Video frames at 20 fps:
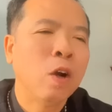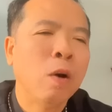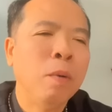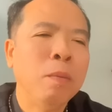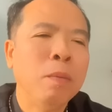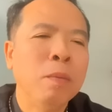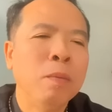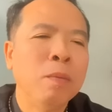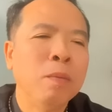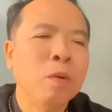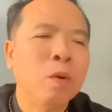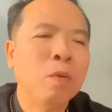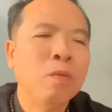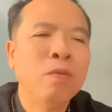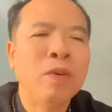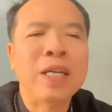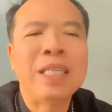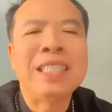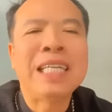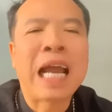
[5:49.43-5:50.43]
có
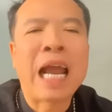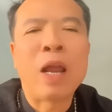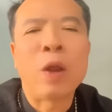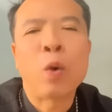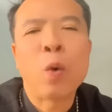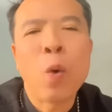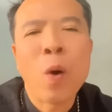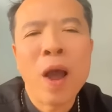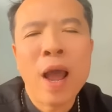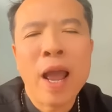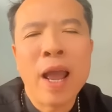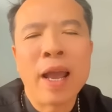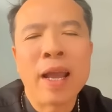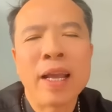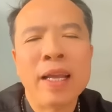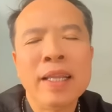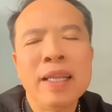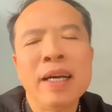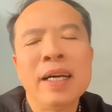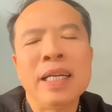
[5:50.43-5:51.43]
cũng phải trải
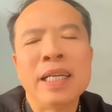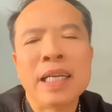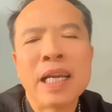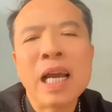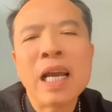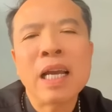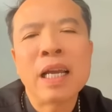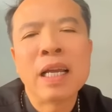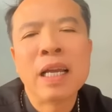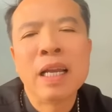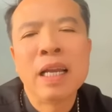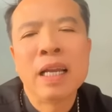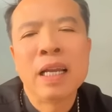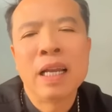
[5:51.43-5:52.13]
qua cái thời khắc